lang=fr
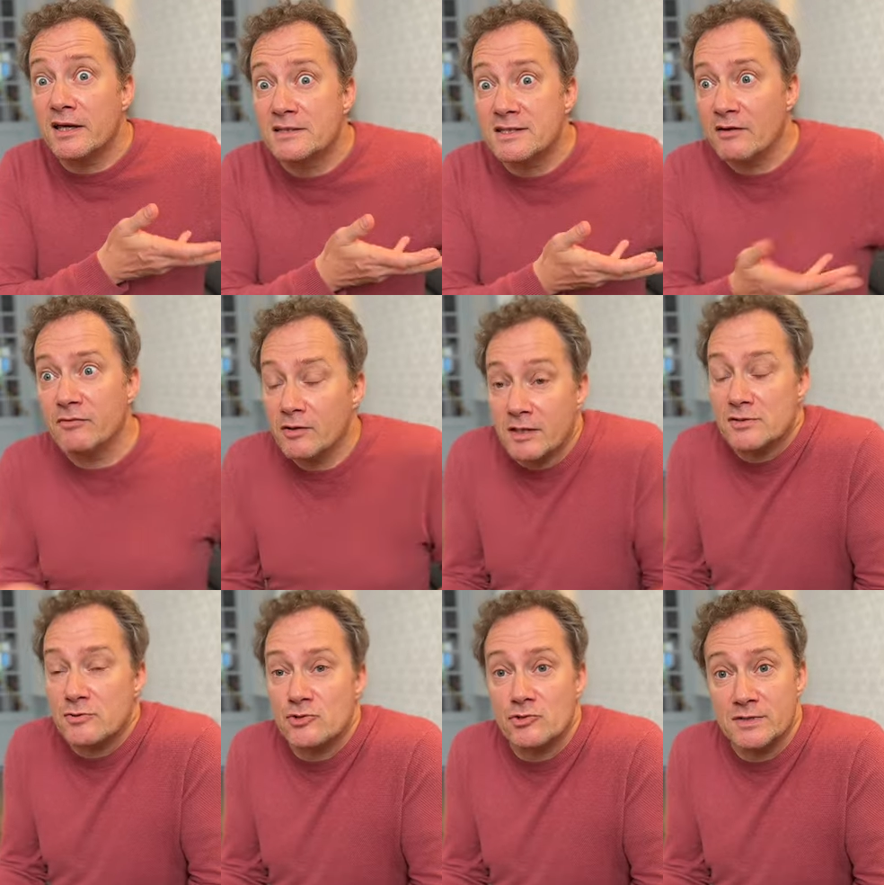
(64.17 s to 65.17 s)
le serveur Qu'est-ce
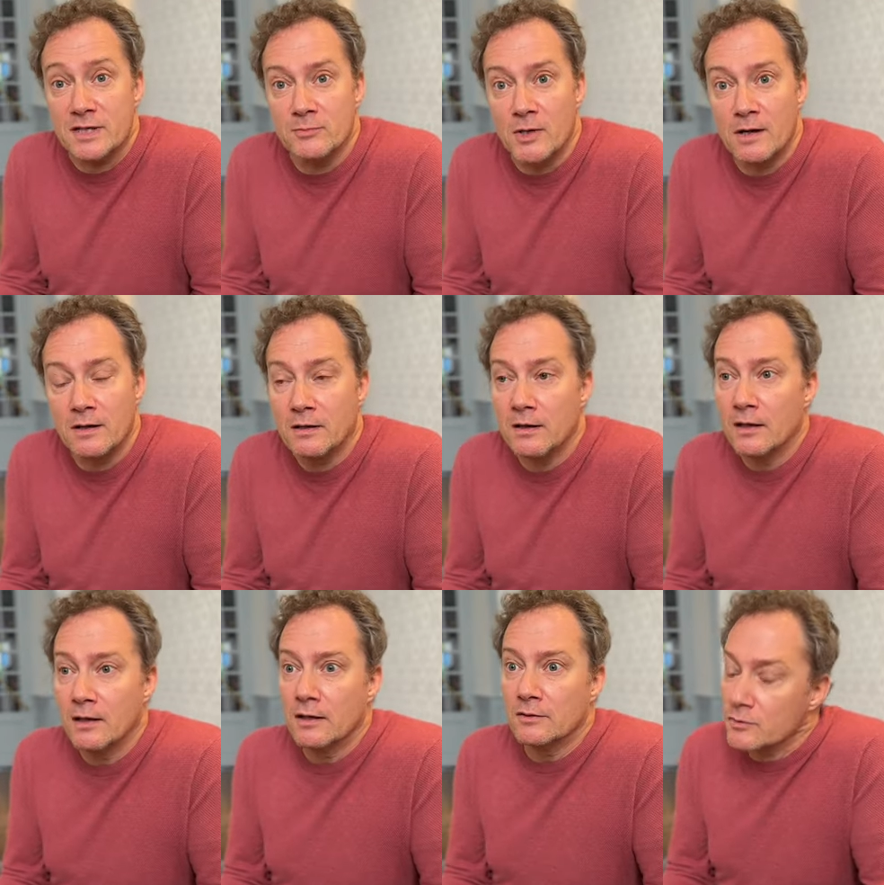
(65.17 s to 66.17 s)
que j'en sais, moi
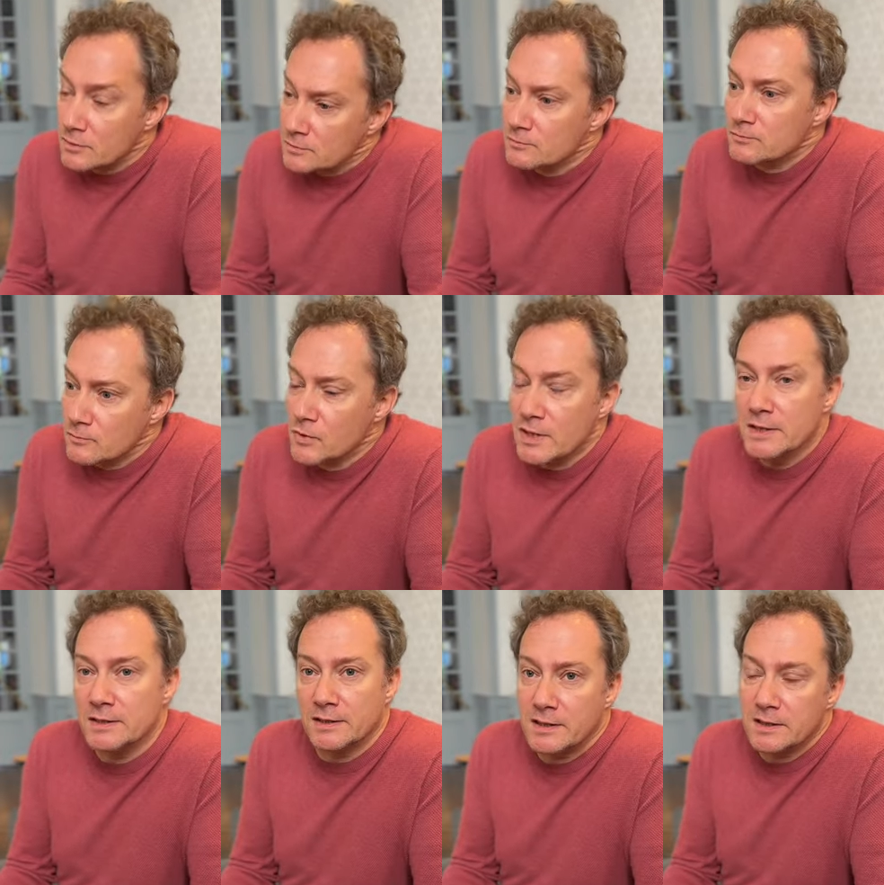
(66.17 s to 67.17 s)
Donc oui,
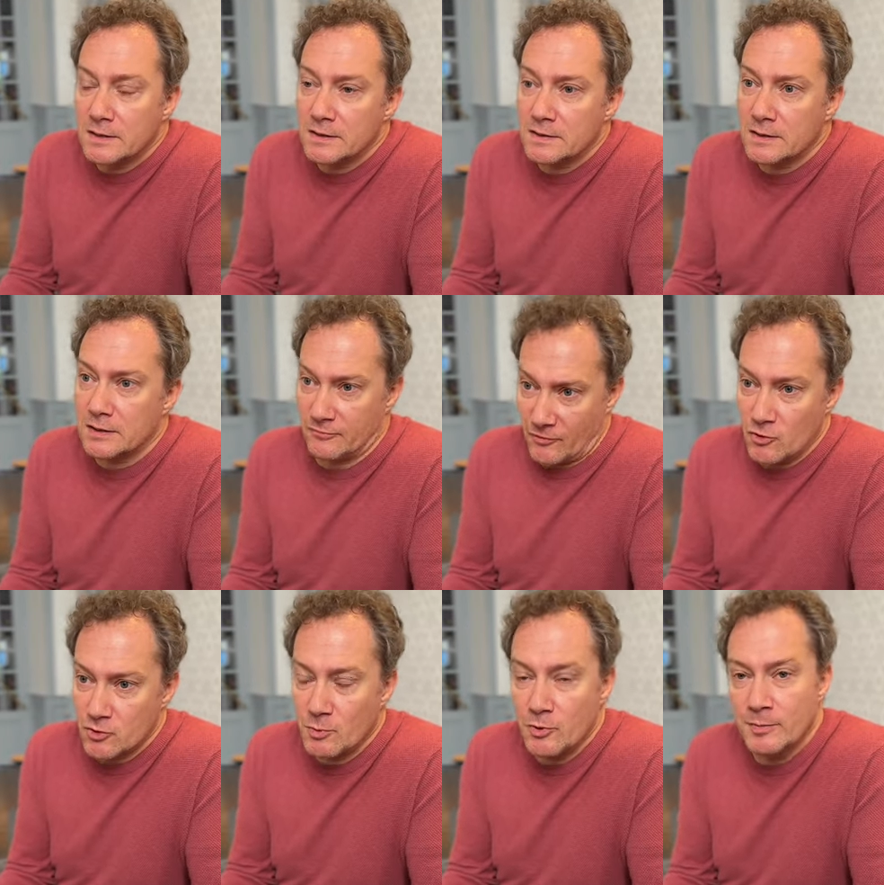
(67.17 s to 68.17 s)
c'était
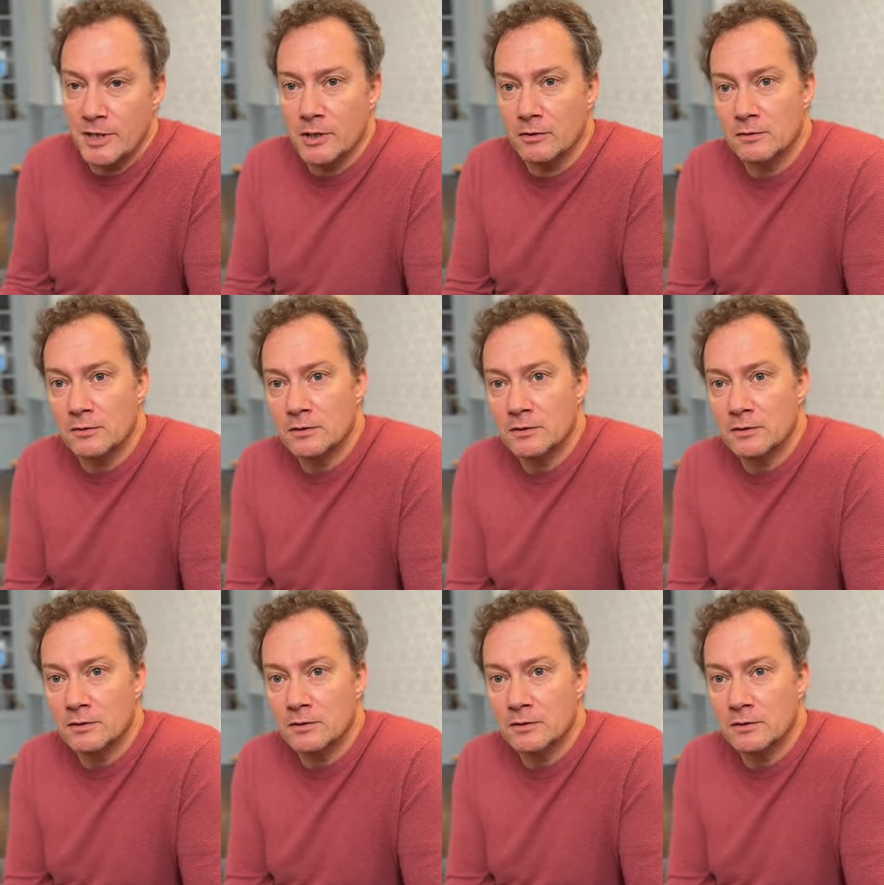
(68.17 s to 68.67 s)
franchement humiliant.